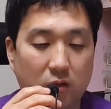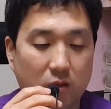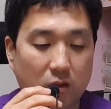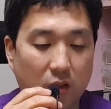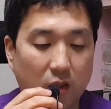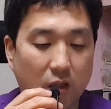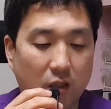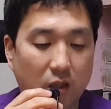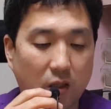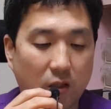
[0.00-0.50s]

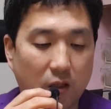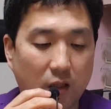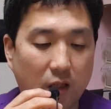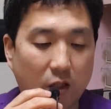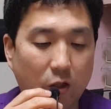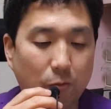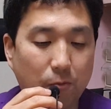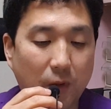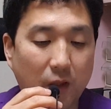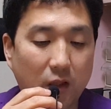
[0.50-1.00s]
아,
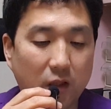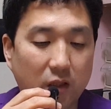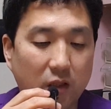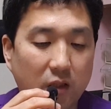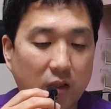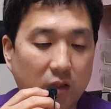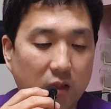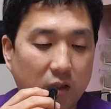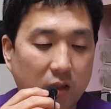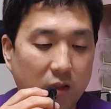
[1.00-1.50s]

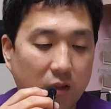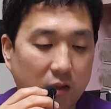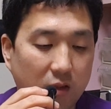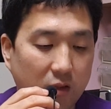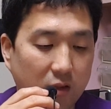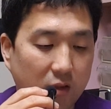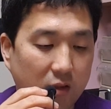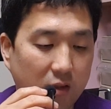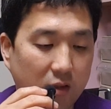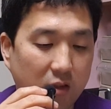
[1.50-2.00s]
하루빨리
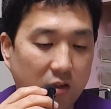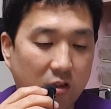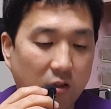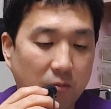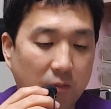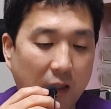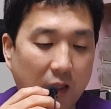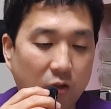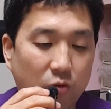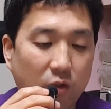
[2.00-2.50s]

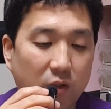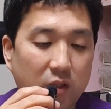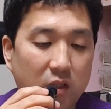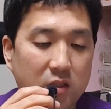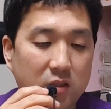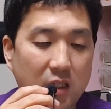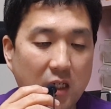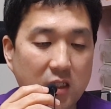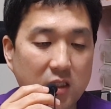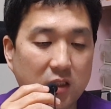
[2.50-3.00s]
이런 말도 안
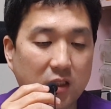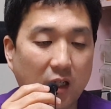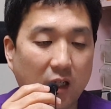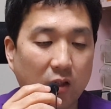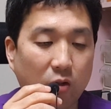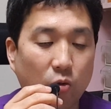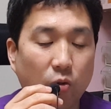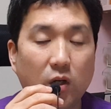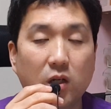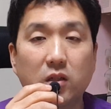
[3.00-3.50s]
되는 상식이
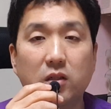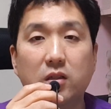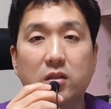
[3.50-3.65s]
안 통하는